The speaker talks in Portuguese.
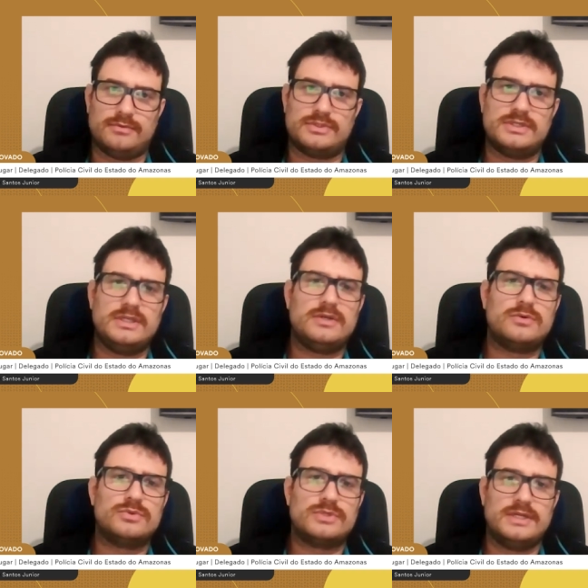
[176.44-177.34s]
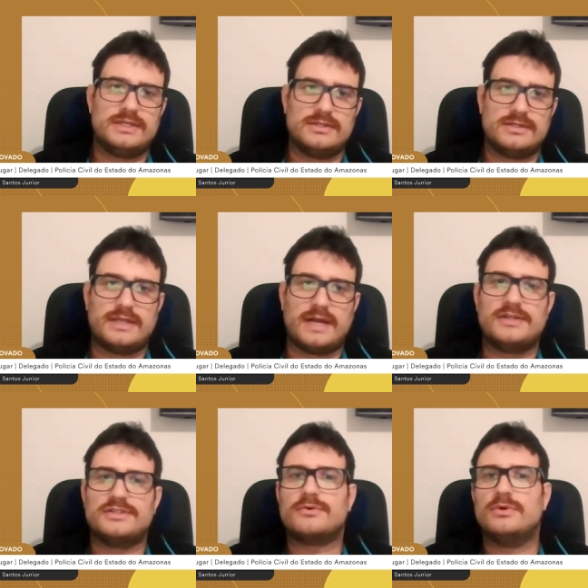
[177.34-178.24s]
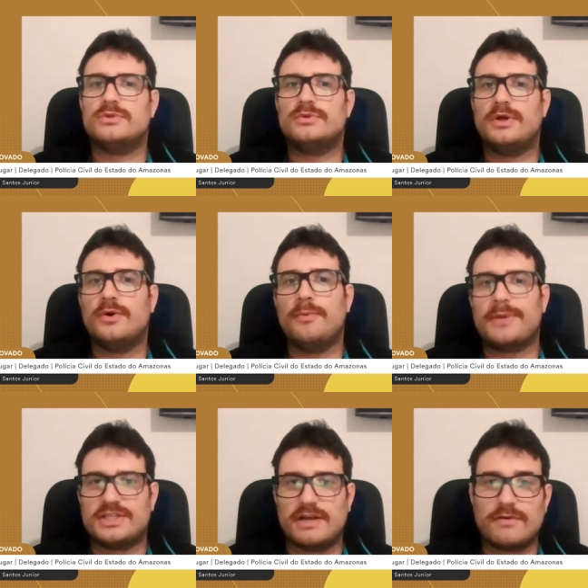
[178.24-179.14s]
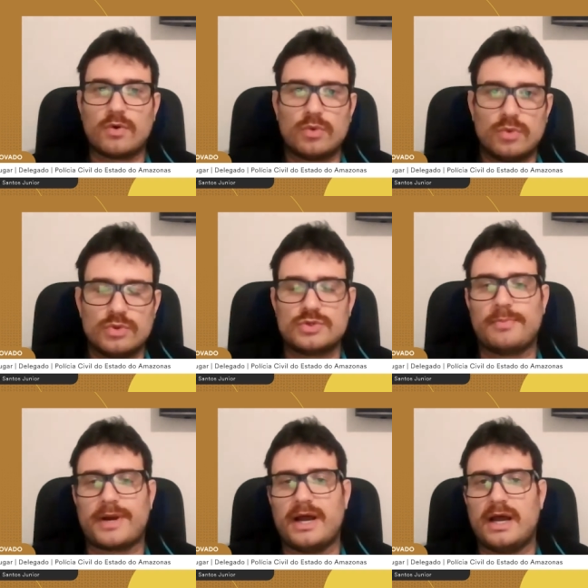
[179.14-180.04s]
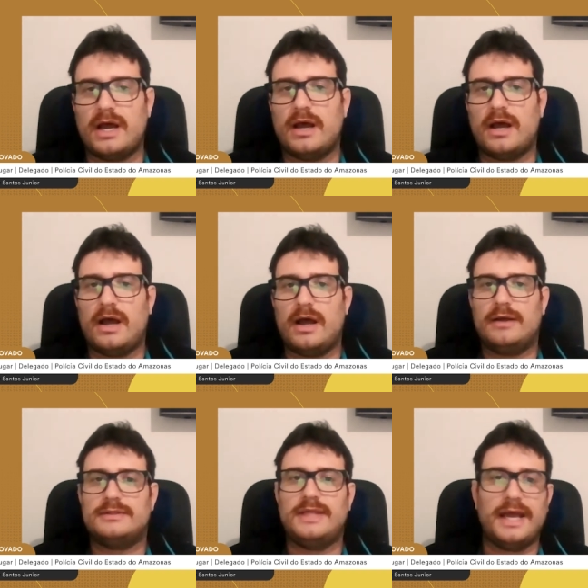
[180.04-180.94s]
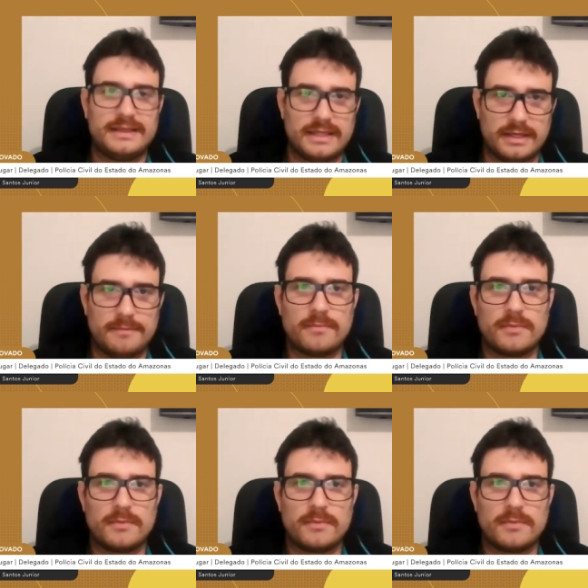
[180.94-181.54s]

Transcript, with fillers: uns cinco, seis anos atrás, né, quando eu prestava concurso para TRT.